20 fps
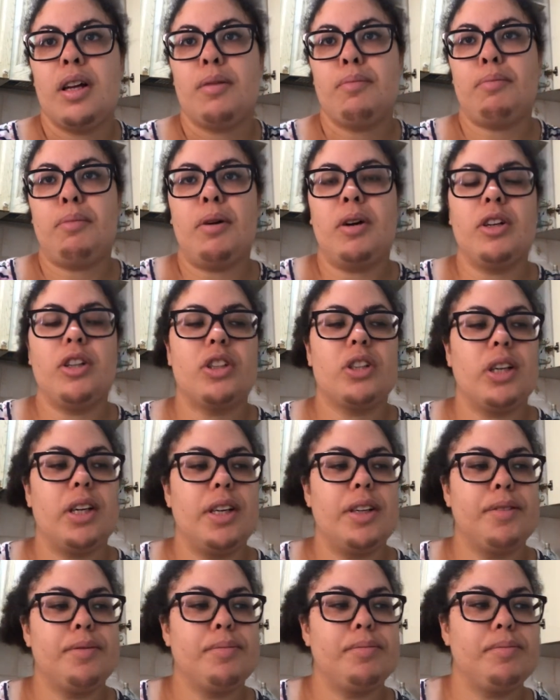poi
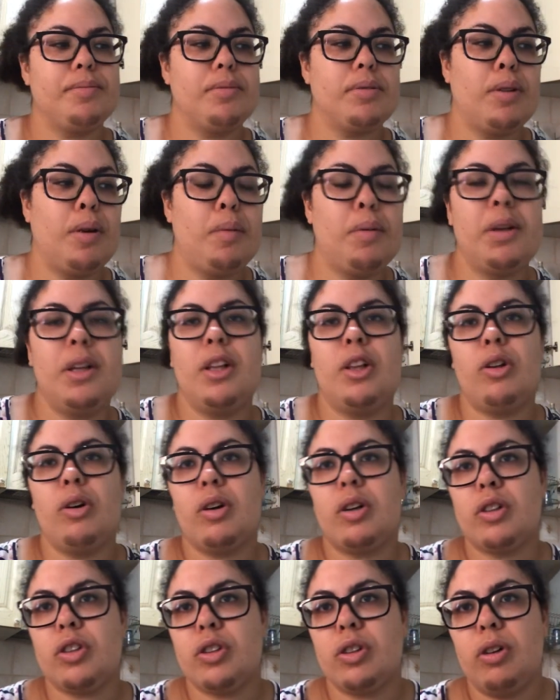c'è, mm, vabbè, il
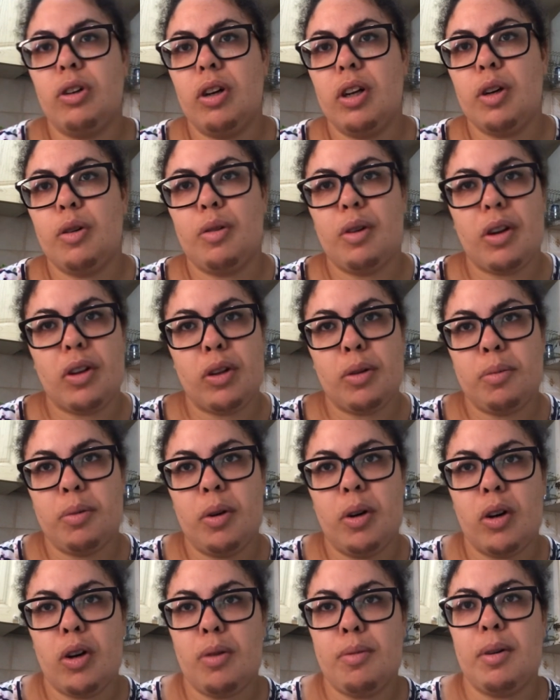talk show, li guardo
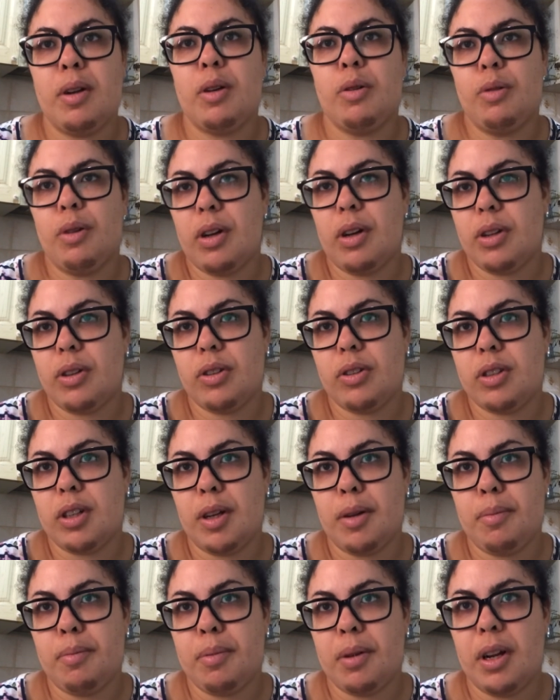poco ma li guardo
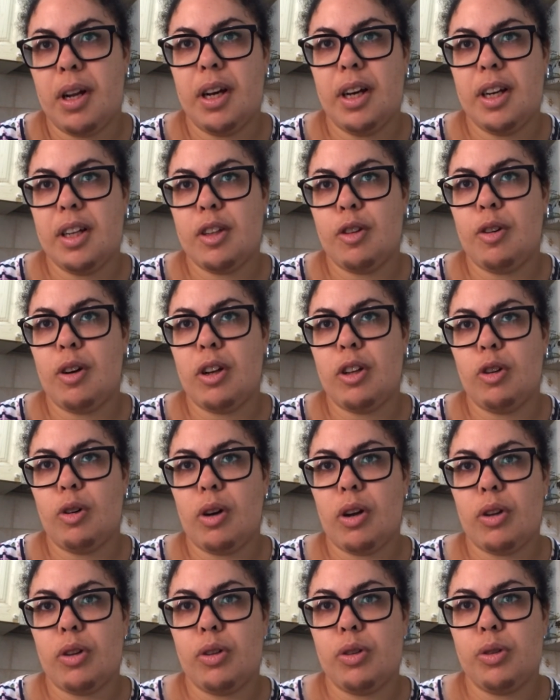sempre, anche quando
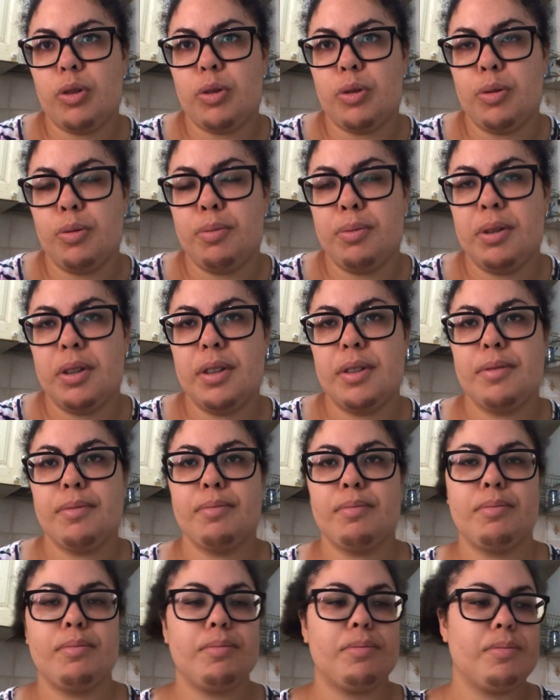guardo YouTube
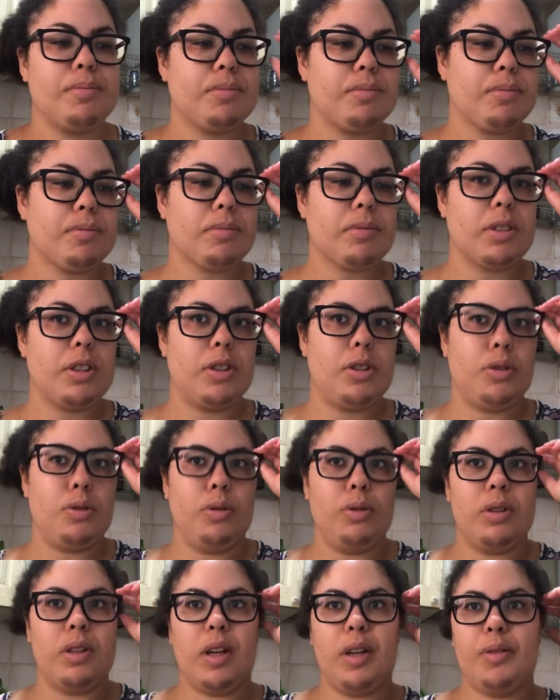
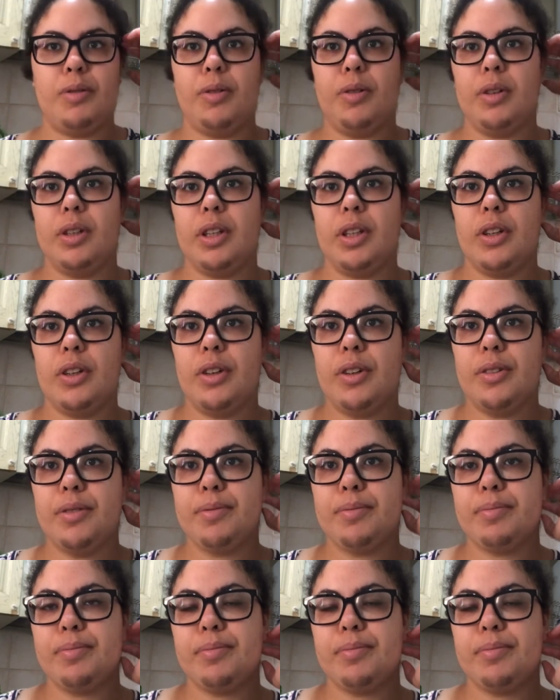sul telefonino.